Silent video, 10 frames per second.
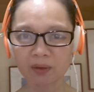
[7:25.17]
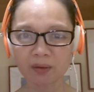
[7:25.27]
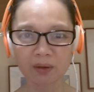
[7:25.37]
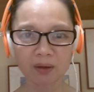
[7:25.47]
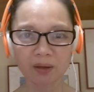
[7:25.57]

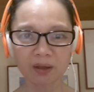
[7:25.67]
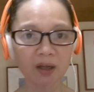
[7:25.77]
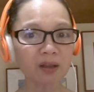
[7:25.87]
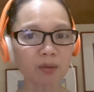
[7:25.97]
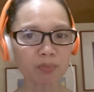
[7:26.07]
Di
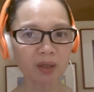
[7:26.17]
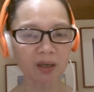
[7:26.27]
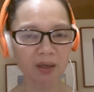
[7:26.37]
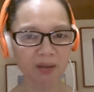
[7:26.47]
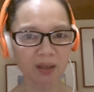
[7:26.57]
negative
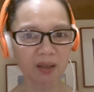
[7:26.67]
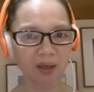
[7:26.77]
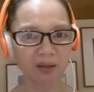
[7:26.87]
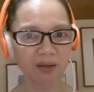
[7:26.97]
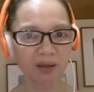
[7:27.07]
talagang
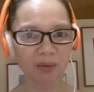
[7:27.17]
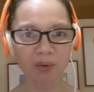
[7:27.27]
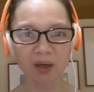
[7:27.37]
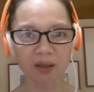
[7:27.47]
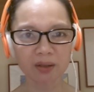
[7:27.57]
dating niya,
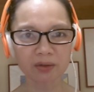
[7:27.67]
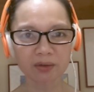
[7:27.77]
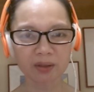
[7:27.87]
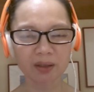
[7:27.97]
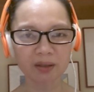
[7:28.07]
wala na
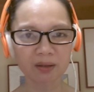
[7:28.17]
siya.